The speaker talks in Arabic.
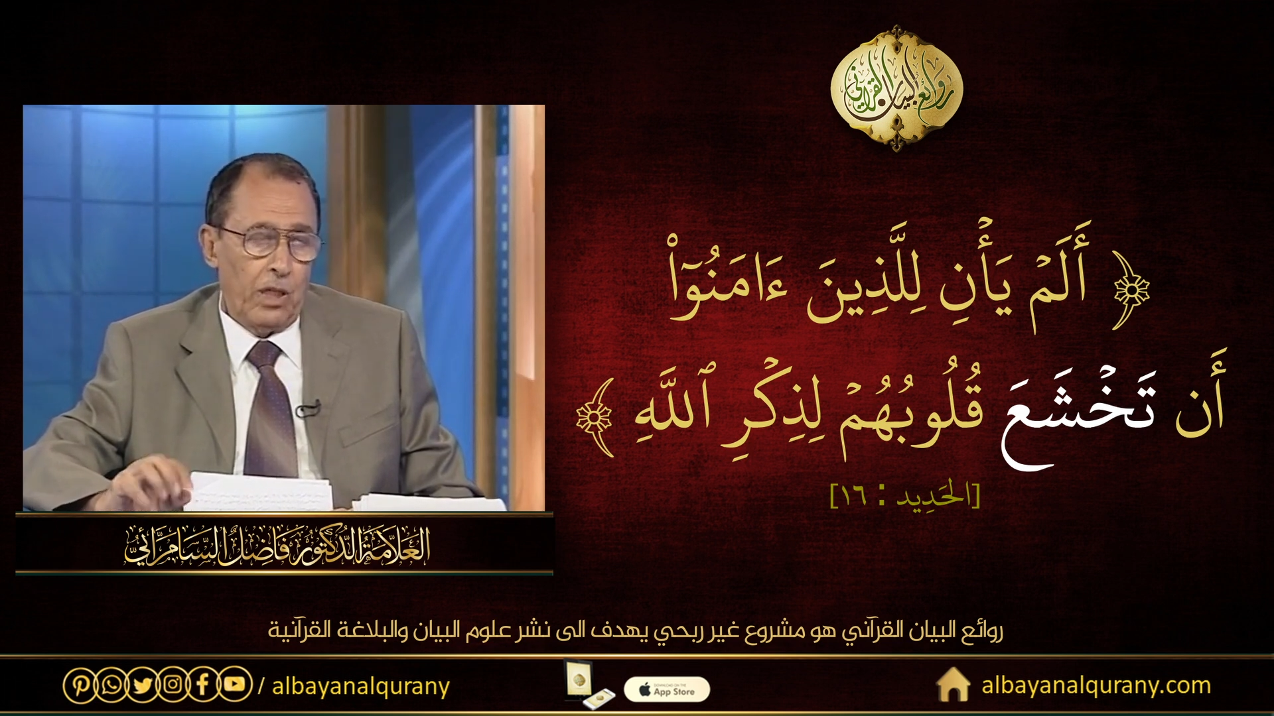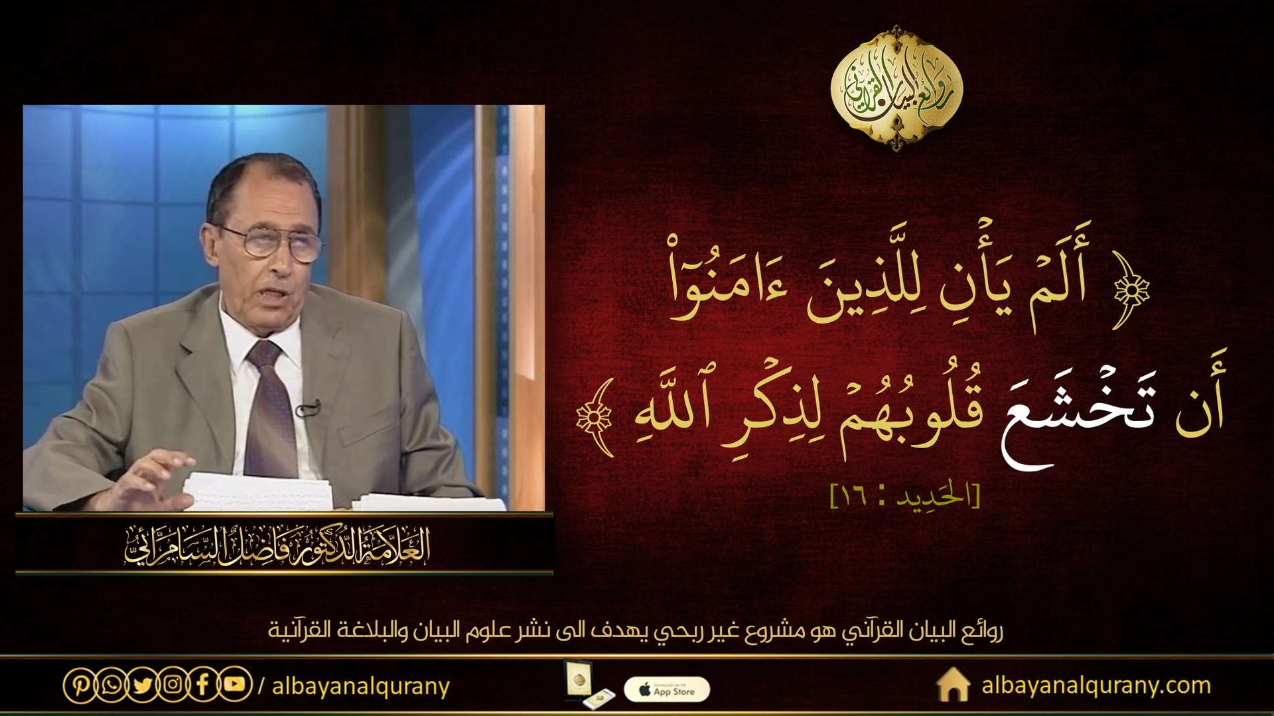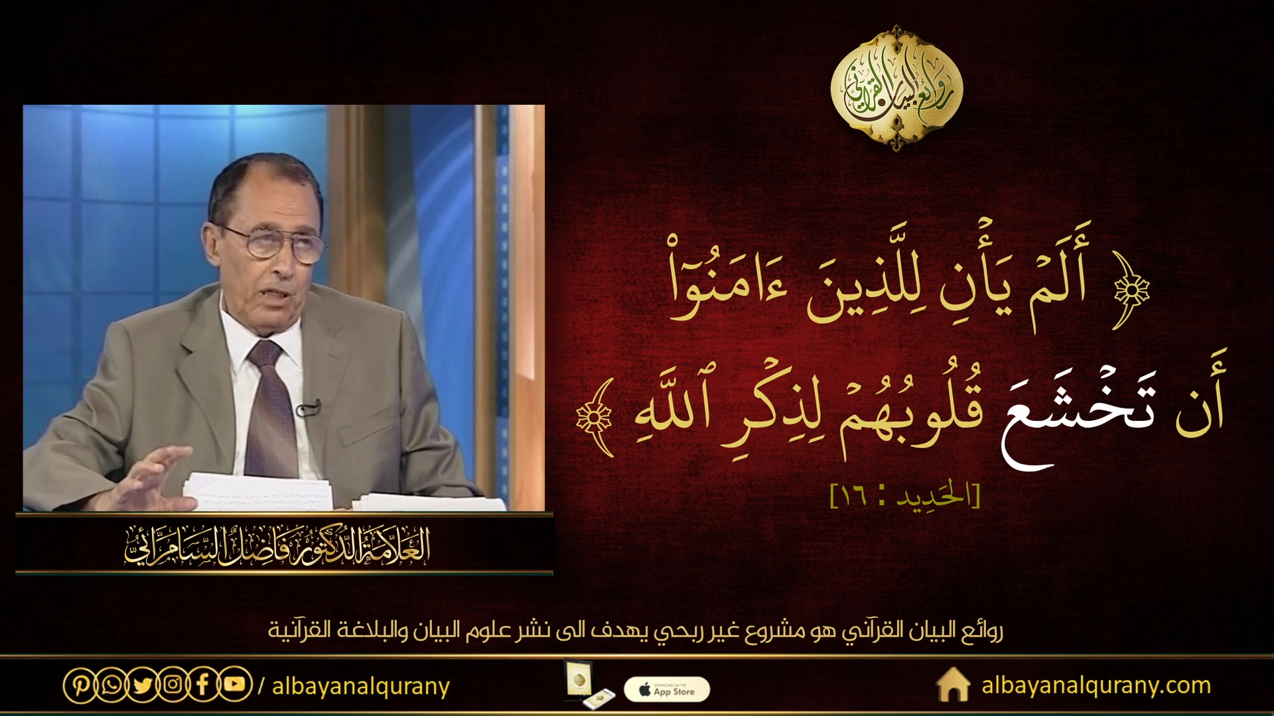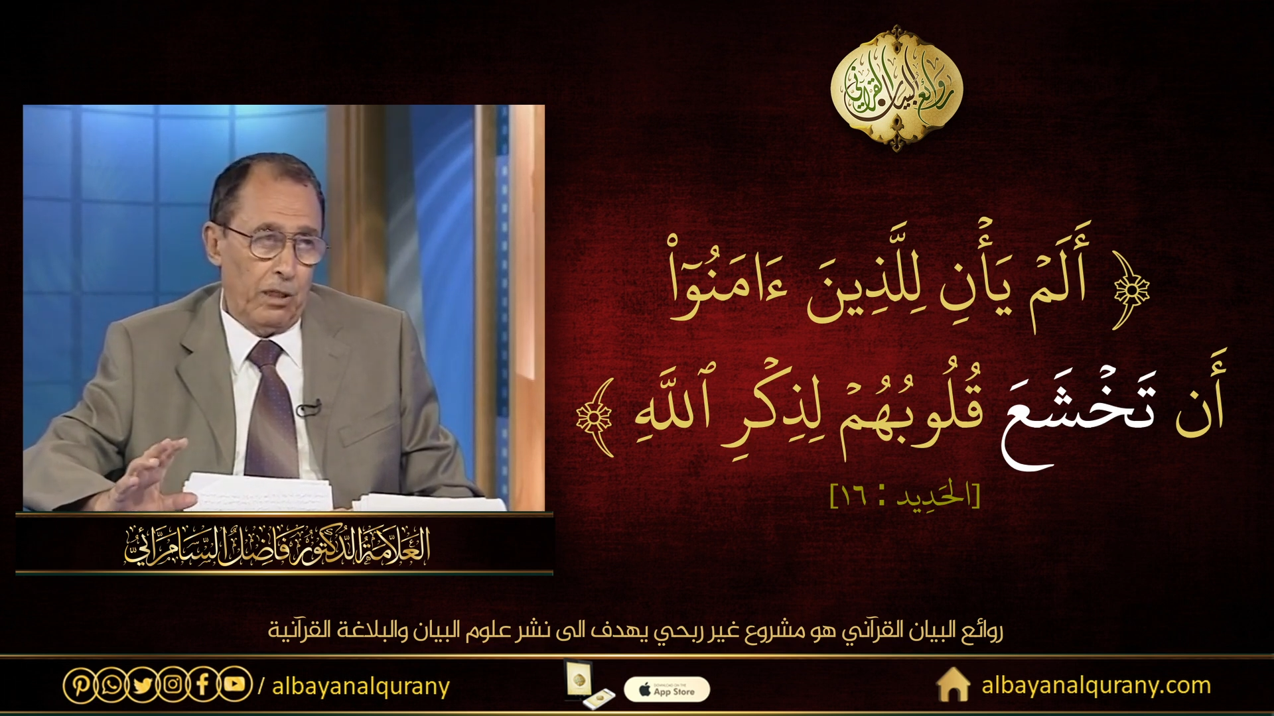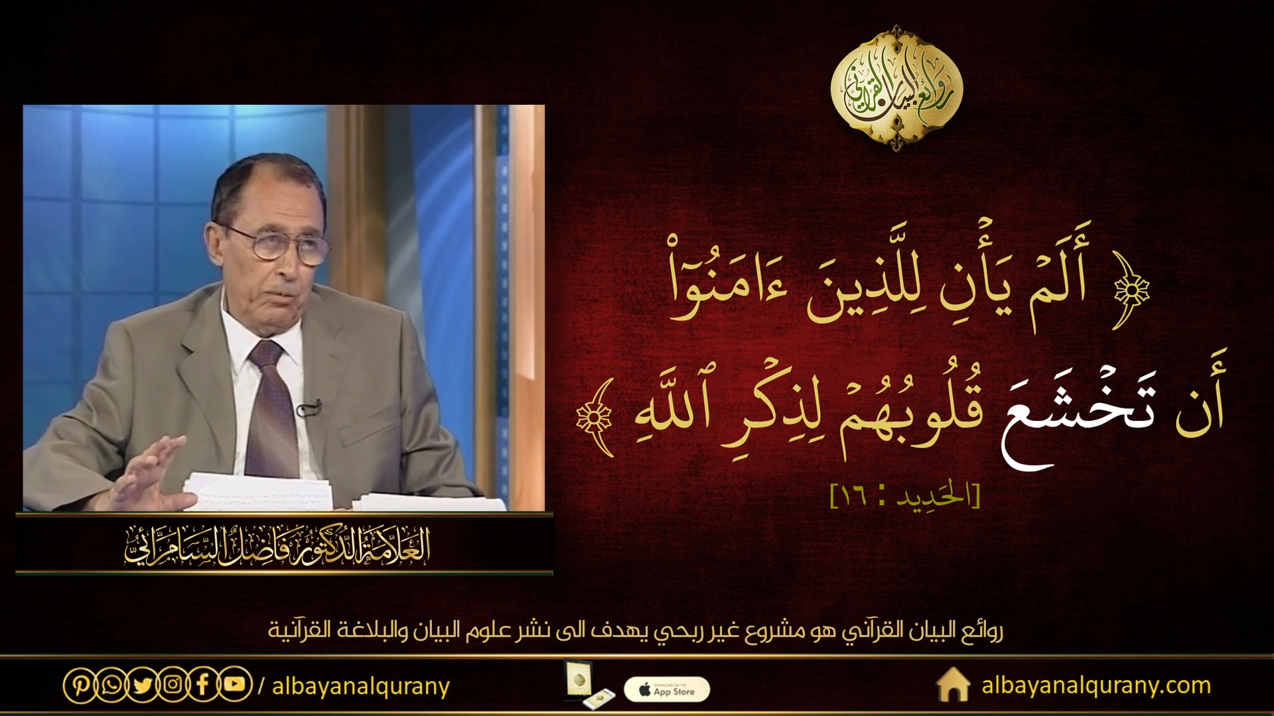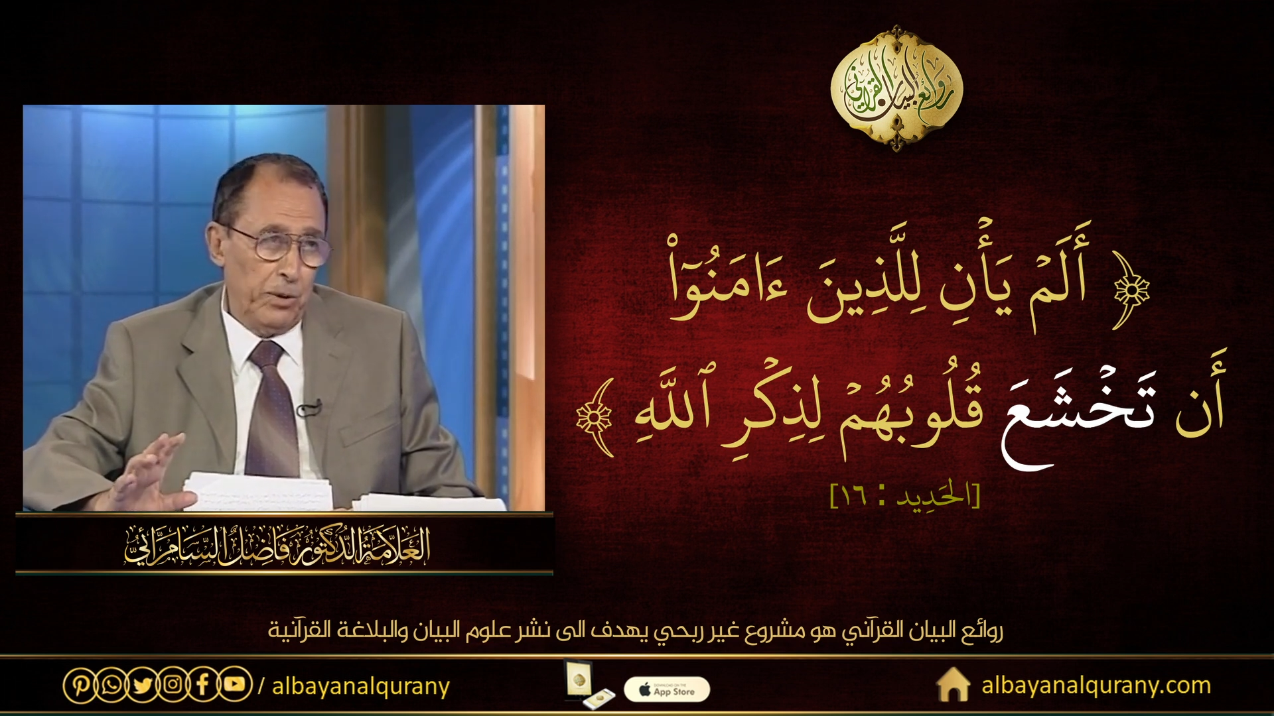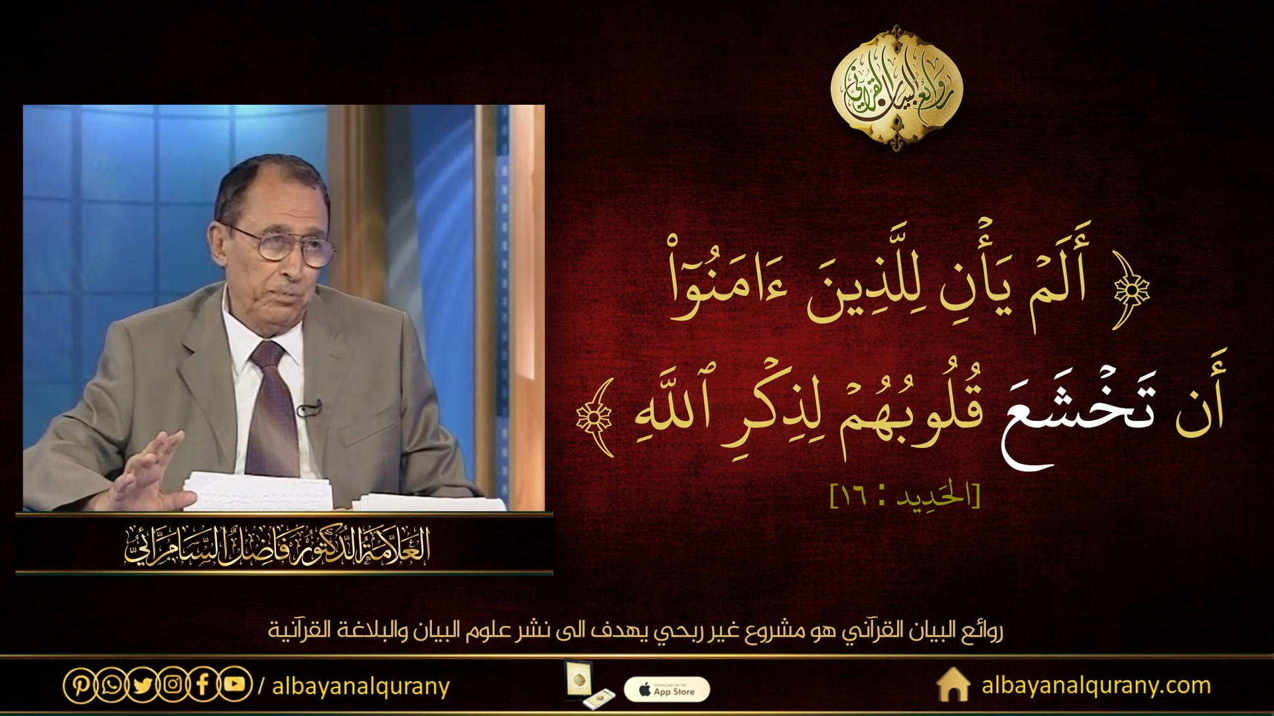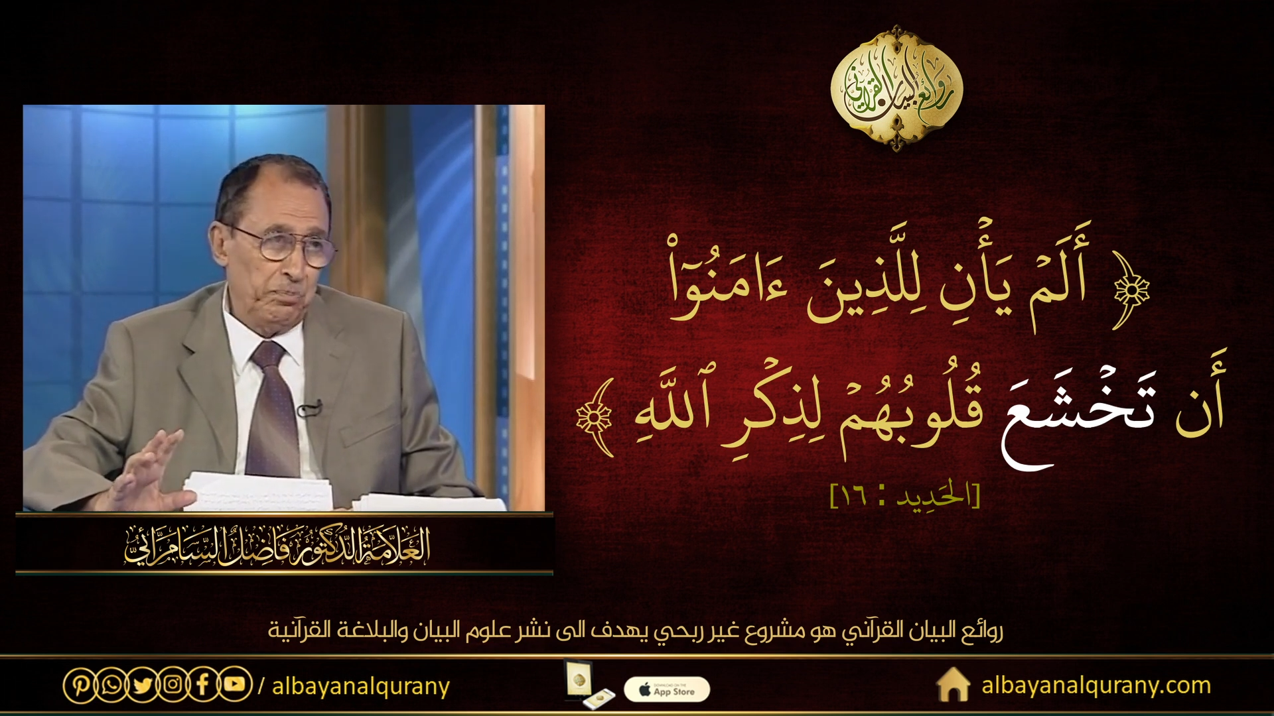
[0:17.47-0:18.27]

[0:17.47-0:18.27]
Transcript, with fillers: إلى القلب